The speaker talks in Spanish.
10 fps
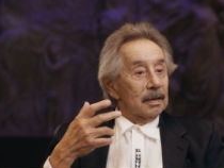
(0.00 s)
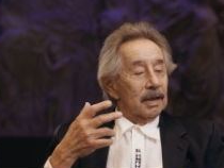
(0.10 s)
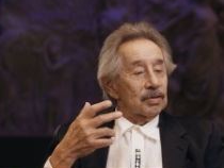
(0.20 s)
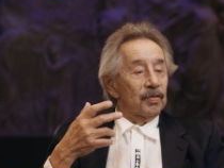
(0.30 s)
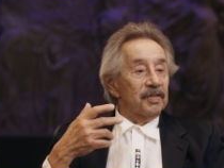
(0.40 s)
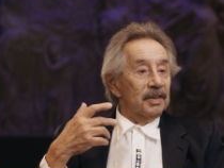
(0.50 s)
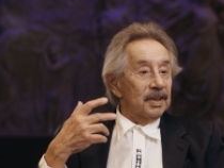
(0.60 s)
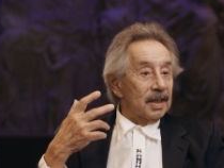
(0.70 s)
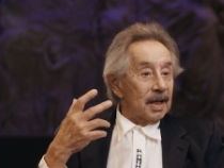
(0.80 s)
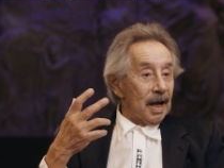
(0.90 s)
Te
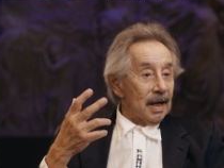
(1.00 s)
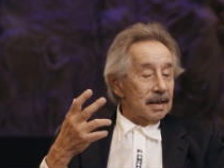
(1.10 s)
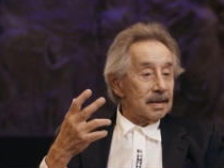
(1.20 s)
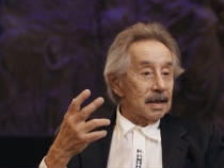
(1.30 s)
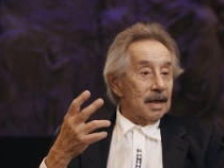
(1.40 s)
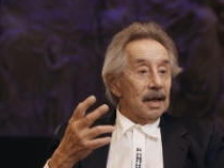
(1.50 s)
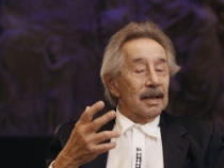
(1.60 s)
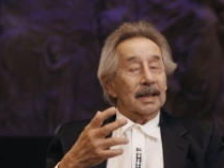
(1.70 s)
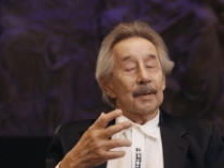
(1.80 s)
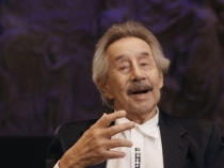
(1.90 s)
sofisticás,
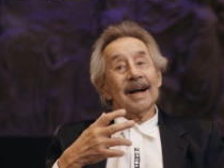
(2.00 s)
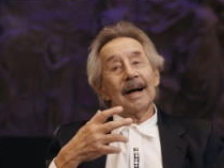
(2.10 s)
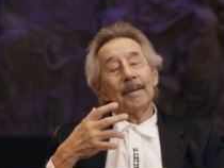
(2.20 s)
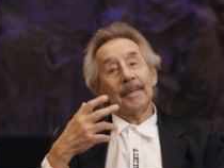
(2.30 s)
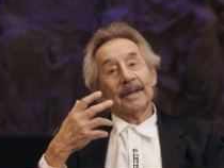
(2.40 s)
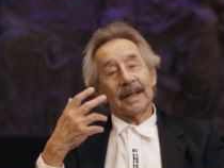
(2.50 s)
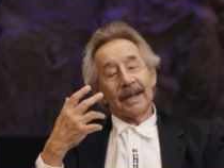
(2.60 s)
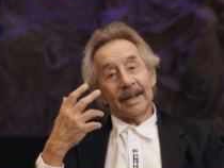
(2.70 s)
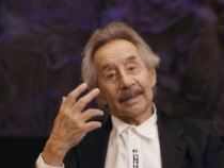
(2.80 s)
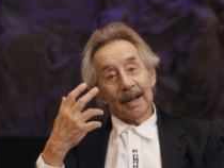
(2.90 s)
trabajás,
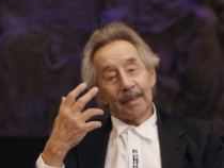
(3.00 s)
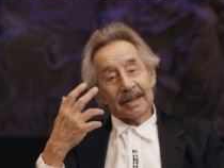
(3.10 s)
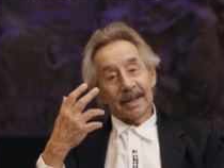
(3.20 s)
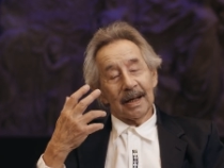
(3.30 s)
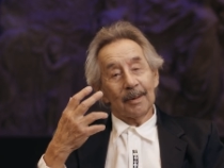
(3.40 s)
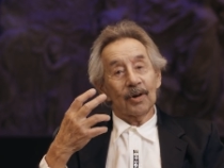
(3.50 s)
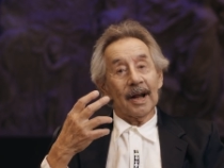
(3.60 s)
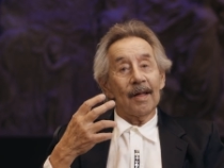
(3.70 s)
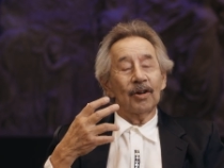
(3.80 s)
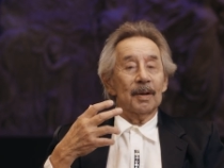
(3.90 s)
estás más
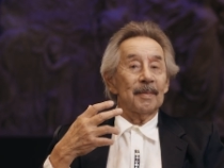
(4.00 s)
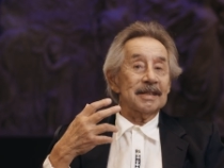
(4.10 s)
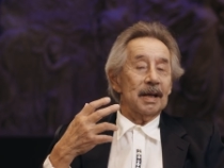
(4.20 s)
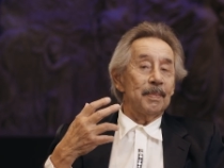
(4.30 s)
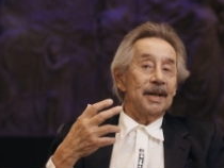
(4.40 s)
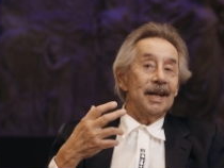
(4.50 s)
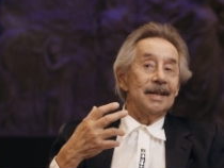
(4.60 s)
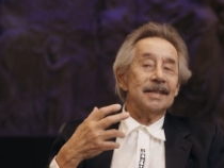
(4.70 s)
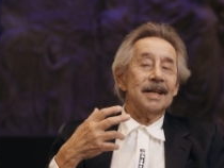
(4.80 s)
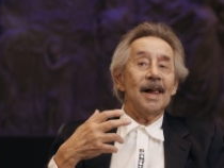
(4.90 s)
elaborado, tenés más
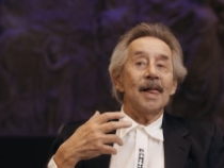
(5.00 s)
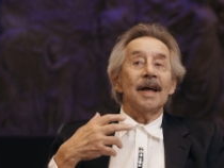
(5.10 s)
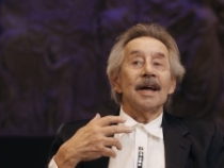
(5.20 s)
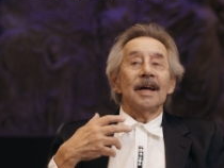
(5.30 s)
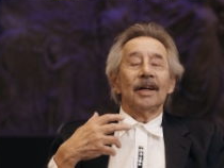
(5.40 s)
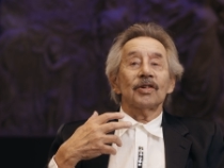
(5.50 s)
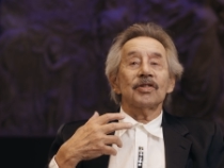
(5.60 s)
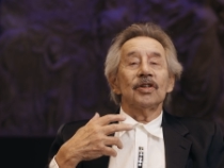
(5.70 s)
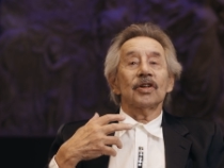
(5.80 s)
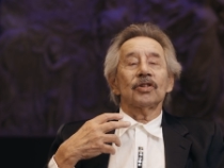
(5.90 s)
experiencia.
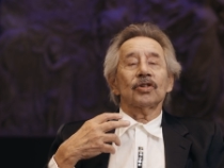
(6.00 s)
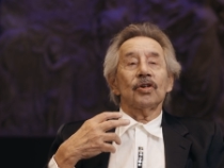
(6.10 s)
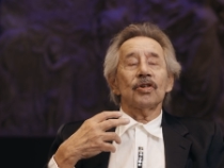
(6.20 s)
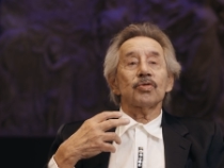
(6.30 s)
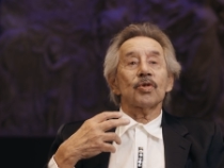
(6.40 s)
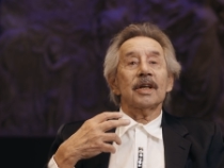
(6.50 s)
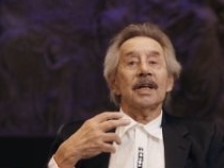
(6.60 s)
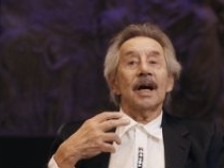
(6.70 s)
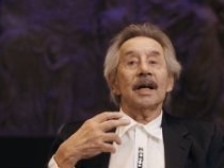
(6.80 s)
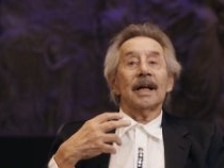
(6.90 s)
Entonces lo que todo
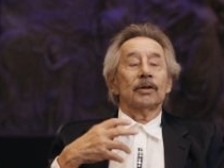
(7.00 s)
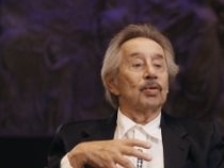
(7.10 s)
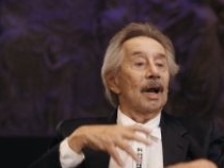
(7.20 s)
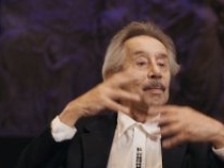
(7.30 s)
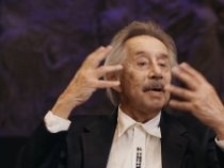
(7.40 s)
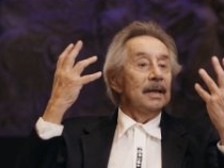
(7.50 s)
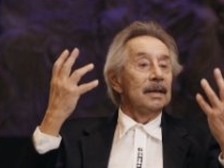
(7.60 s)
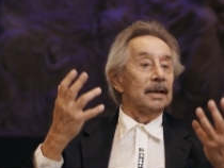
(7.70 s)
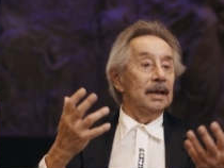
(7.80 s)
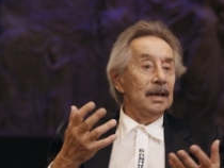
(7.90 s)
surgía
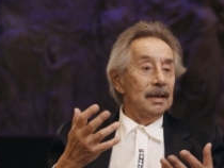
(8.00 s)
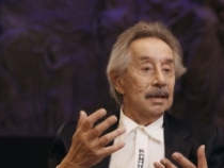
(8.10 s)
naturalmente,